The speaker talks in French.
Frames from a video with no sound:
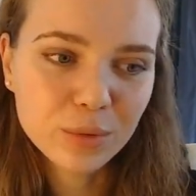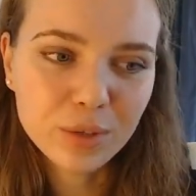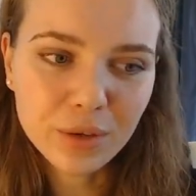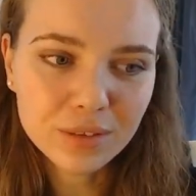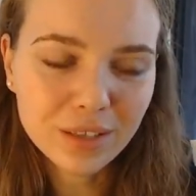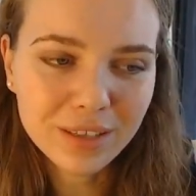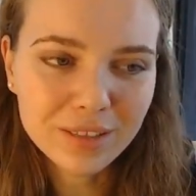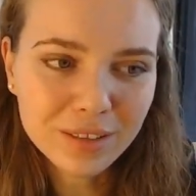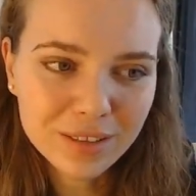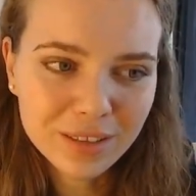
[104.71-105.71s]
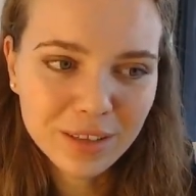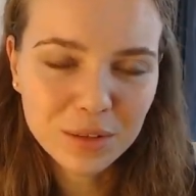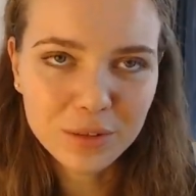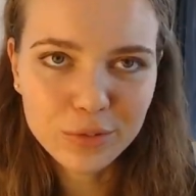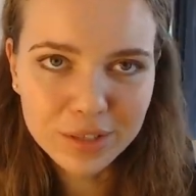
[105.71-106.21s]
ou qui rentrent et qui sortent
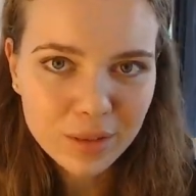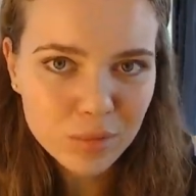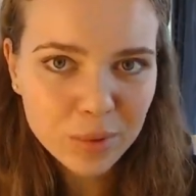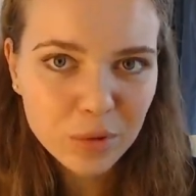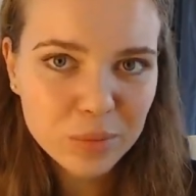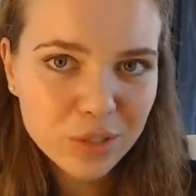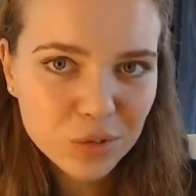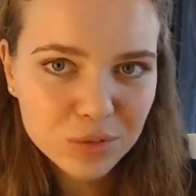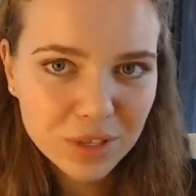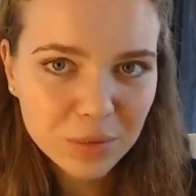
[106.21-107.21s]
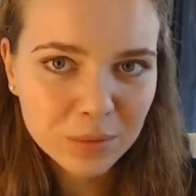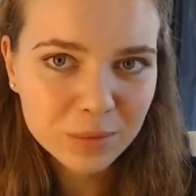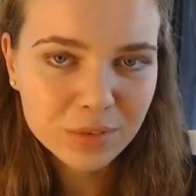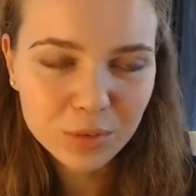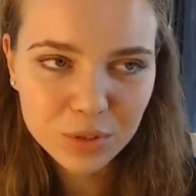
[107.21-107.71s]
il faut être à peu près au milieu du
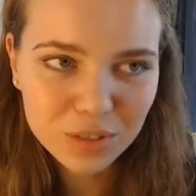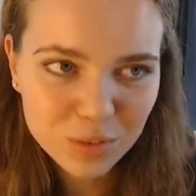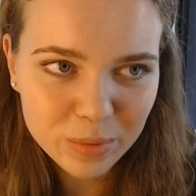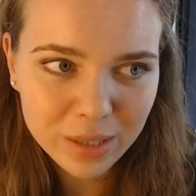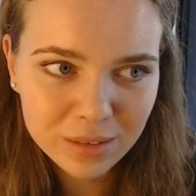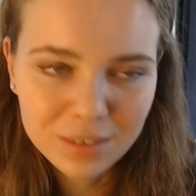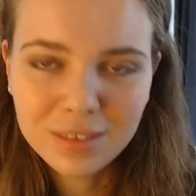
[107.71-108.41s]
wagon, coucher du bas.